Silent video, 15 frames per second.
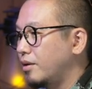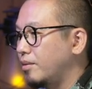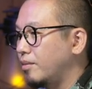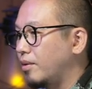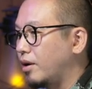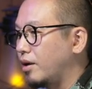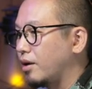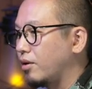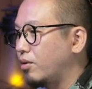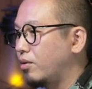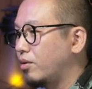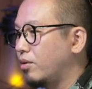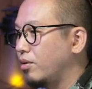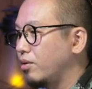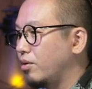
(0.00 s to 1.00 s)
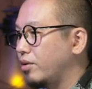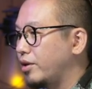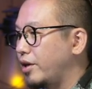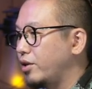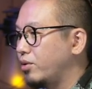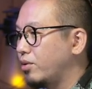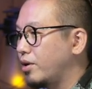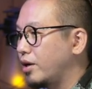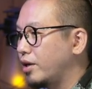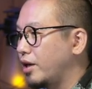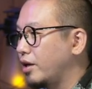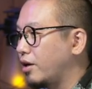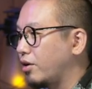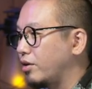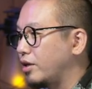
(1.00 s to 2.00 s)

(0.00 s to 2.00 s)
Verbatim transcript: まあ、今後の電動化計画